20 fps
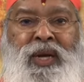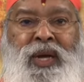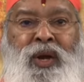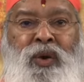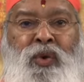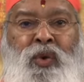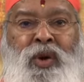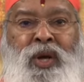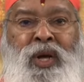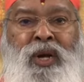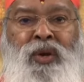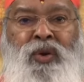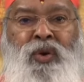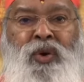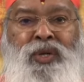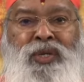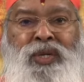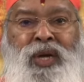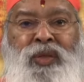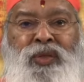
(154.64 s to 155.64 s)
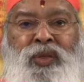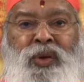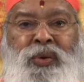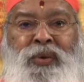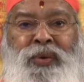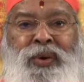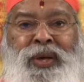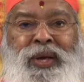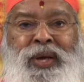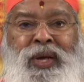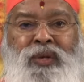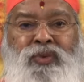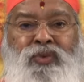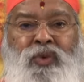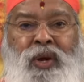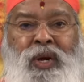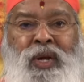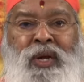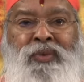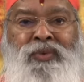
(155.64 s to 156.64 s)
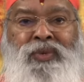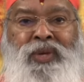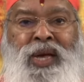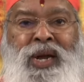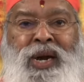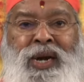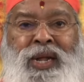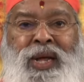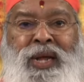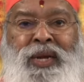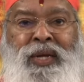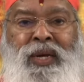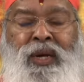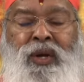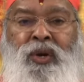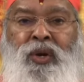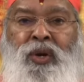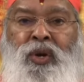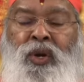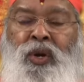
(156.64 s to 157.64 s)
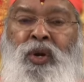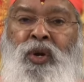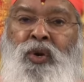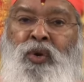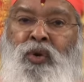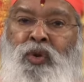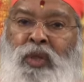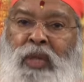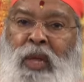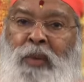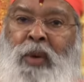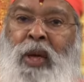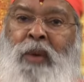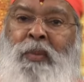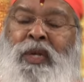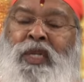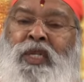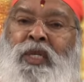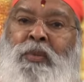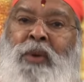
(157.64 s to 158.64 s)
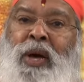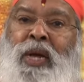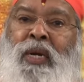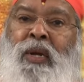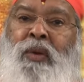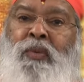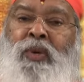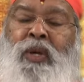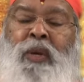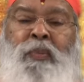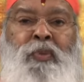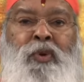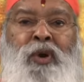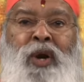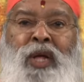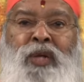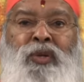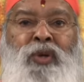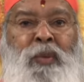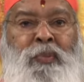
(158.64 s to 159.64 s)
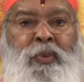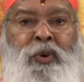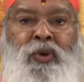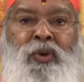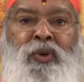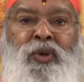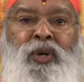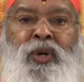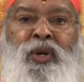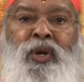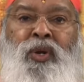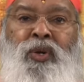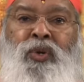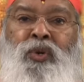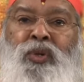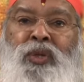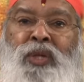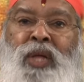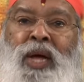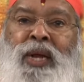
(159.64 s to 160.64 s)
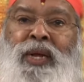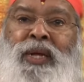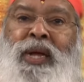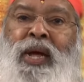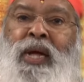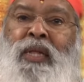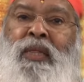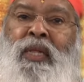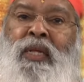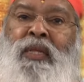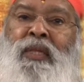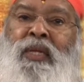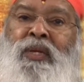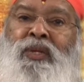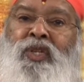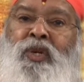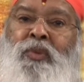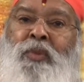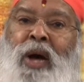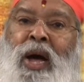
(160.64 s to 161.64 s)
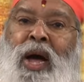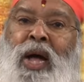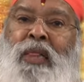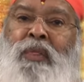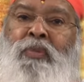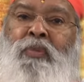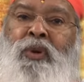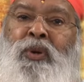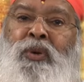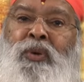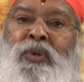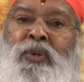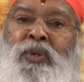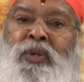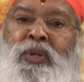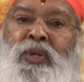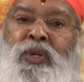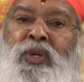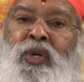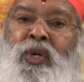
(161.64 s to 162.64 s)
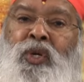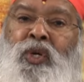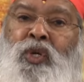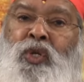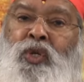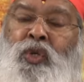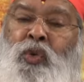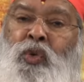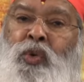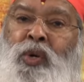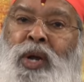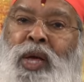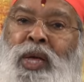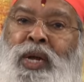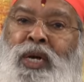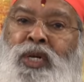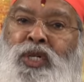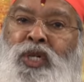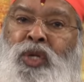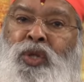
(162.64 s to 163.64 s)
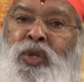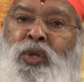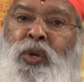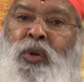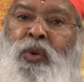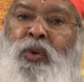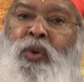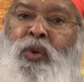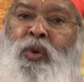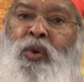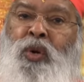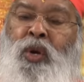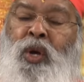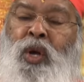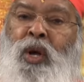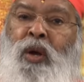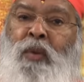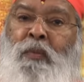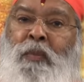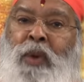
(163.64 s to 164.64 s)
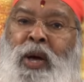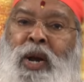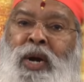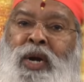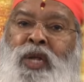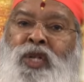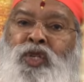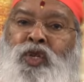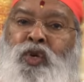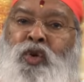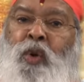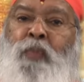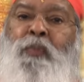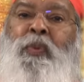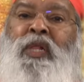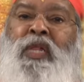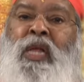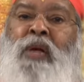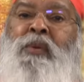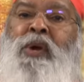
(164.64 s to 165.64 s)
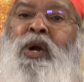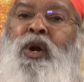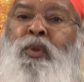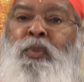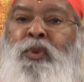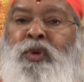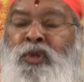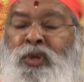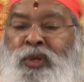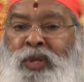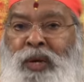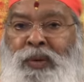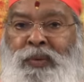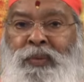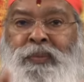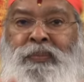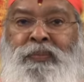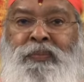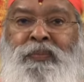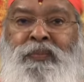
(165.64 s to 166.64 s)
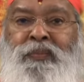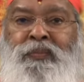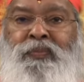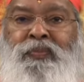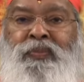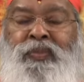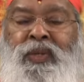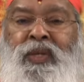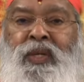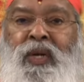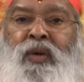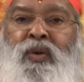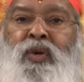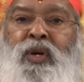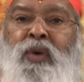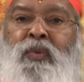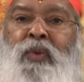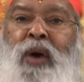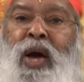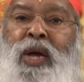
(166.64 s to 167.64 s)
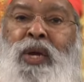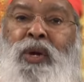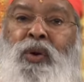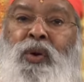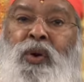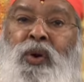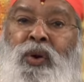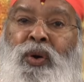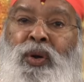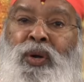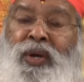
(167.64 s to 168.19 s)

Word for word: ఈ లోకంలో క్షత్రియుడికి స్వర్గం చేరటానికి యుద్ధమే మంచి మార్గం ఇప్పుడు లేదు అప్పుడు యుద్ధానికి అందం తెచ్చే మహాత్ములు శూరులైన క్షత్రియులు మరణించి గొప్ప దీవెనలు పొందుతారు కనుక వారిలో